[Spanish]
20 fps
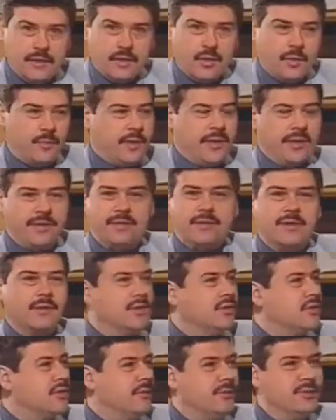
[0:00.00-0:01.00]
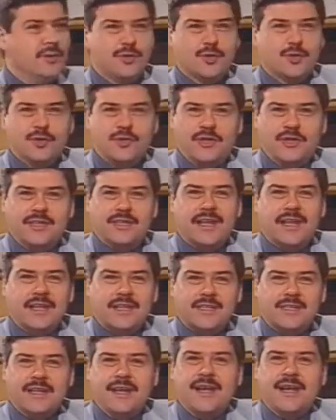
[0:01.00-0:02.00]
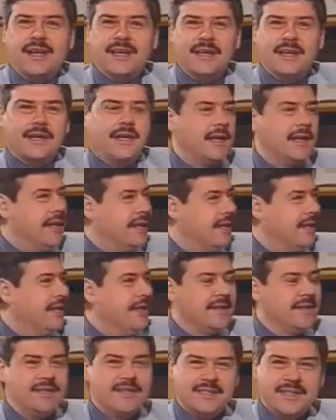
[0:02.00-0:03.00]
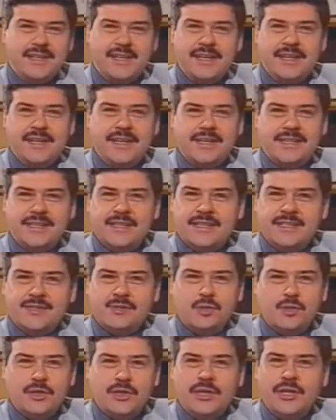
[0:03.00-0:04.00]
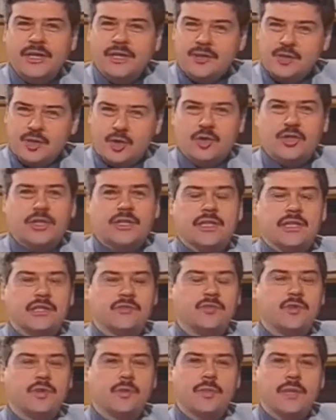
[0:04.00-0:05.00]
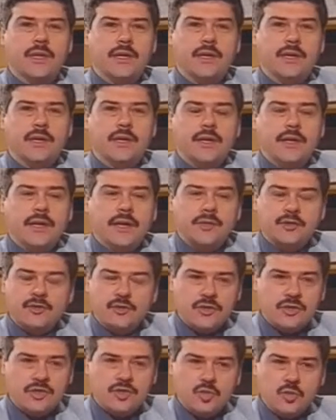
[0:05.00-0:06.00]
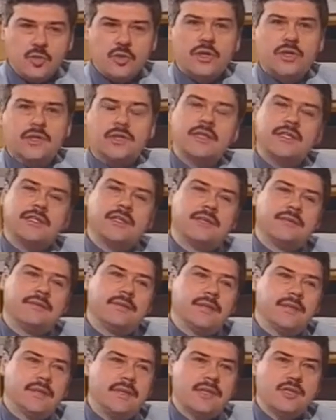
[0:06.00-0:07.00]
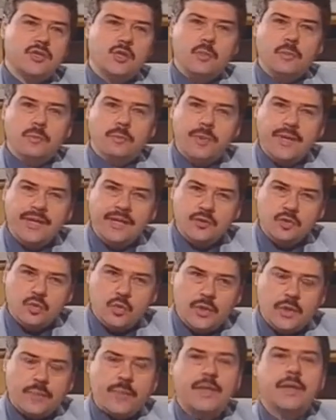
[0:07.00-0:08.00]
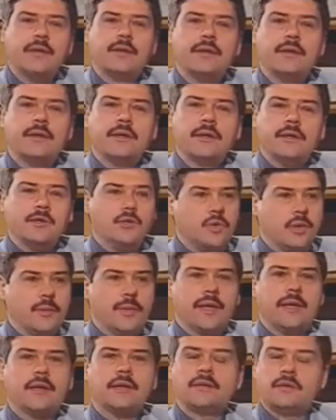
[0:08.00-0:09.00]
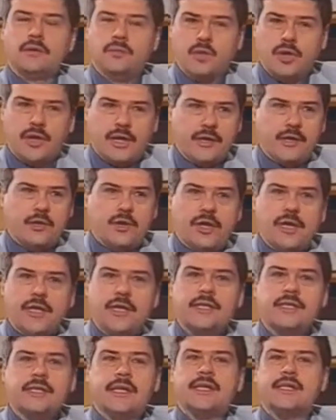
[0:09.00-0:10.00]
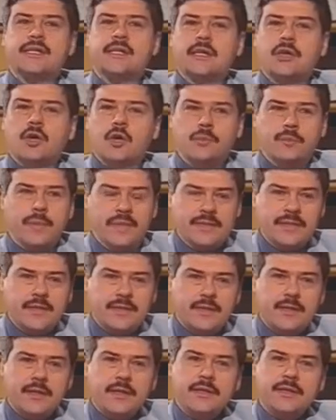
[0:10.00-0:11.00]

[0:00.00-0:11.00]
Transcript: O para decirlo en términos occidentales, la energía ni se crea ni se destruye, solo se transforma. Entonces tú lo que tienes que hacer es cumplir tu deber, y tu deber como guerrero que eres es combatir.